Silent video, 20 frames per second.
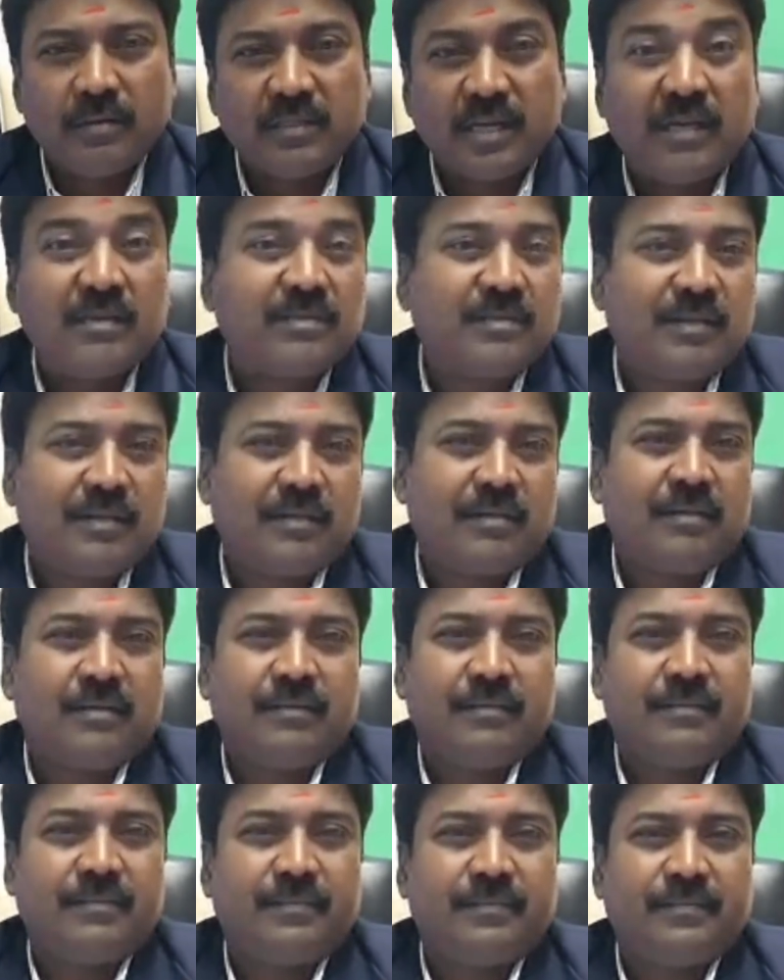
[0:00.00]
சான்ஸ் இருக்கு
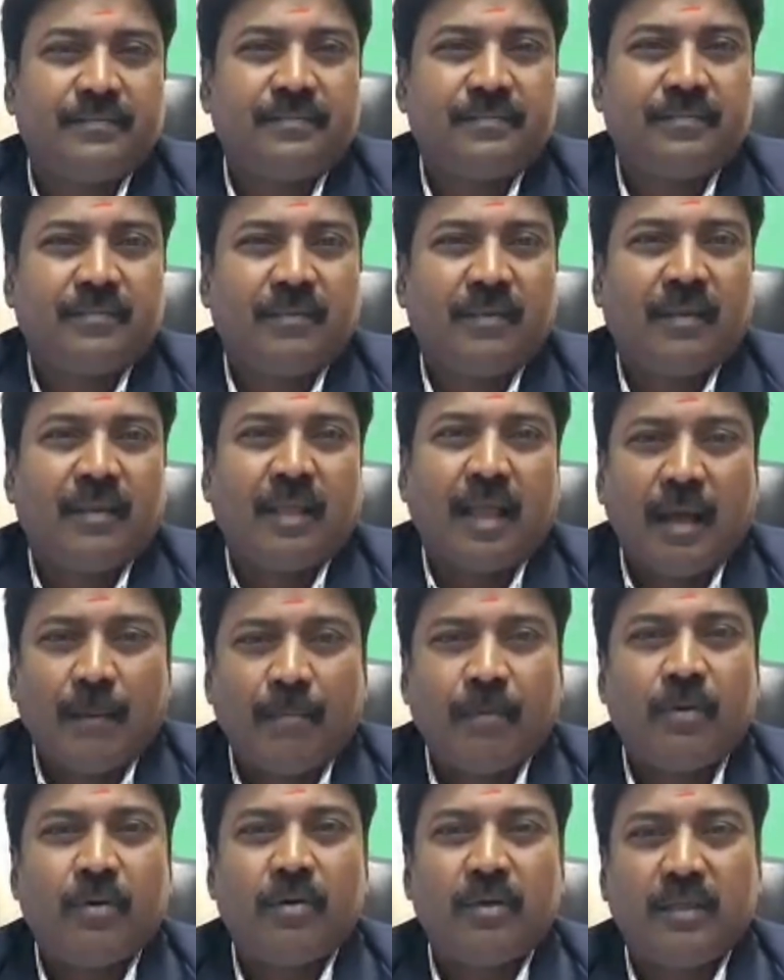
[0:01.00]

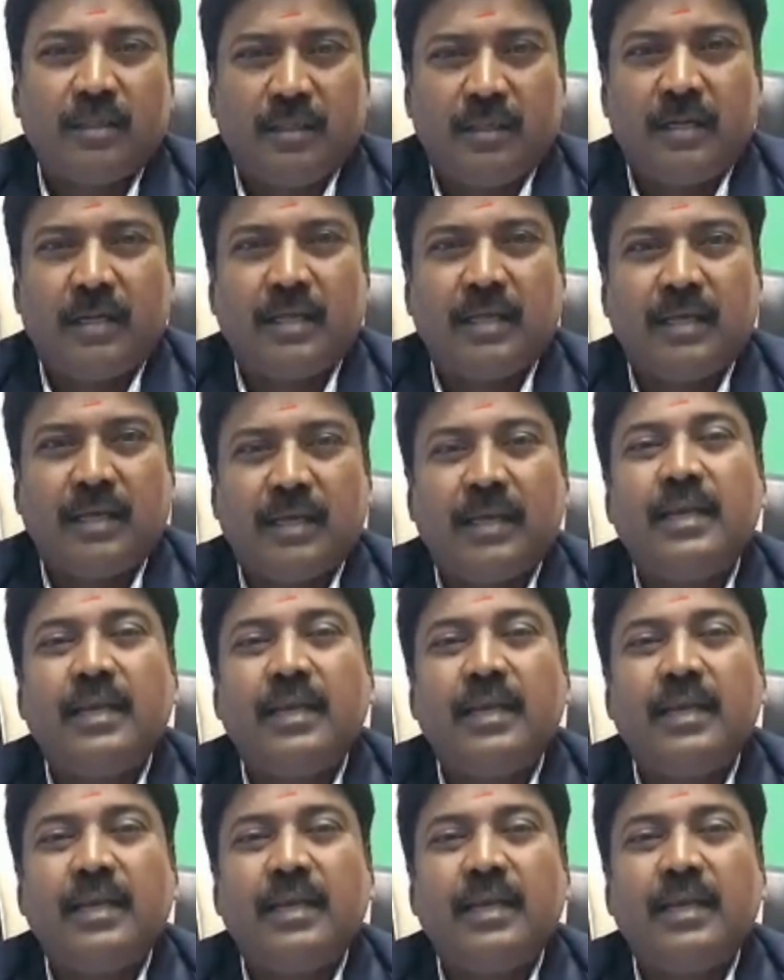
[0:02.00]
அப்போது இது என்ன